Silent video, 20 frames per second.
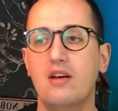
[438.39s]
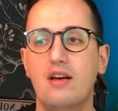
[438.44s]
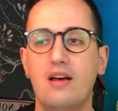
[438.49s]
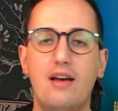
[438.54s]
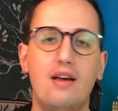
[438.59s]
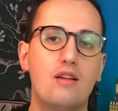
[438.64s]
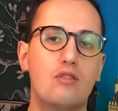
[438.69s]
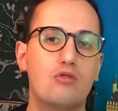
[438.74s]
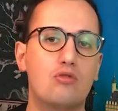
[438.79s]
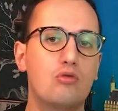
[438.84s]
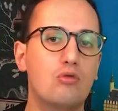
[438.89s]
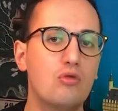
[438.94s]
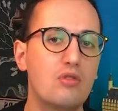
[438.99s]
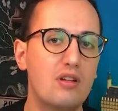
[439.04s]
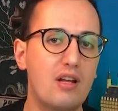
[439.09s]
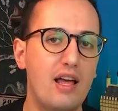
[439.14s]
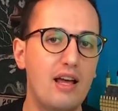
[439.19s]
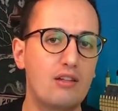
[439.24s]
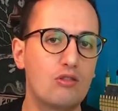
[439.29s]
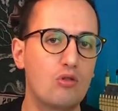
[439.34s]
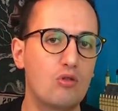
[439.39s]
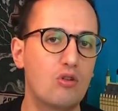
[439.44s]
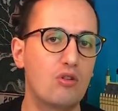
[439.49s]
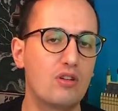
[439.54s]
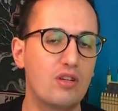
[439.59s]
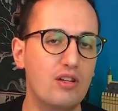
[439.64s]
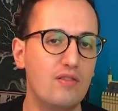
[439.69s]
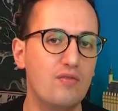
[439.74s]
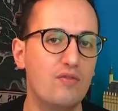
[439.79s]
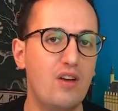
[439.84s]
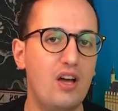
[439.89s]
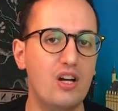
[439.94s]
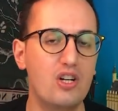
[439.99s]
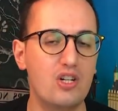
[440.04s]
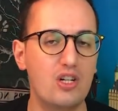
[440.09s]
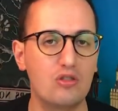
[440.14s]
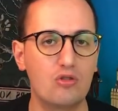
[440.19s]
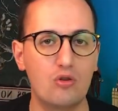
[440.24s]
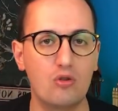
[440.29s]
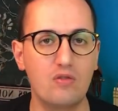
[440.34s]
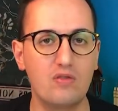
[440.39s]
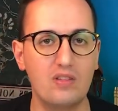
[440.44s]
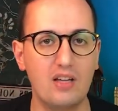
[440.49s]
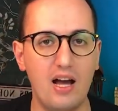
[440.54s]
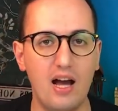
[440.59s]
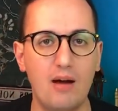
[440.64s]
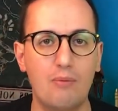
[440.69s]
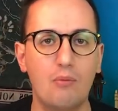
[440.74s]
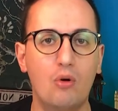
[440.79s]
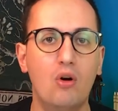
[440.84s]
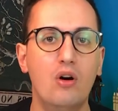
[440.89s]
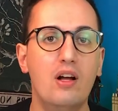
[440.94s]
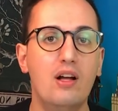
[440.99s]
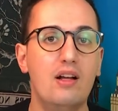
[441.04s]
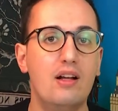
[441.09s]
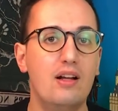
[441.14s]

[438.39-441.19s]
e sul retro invece troviamo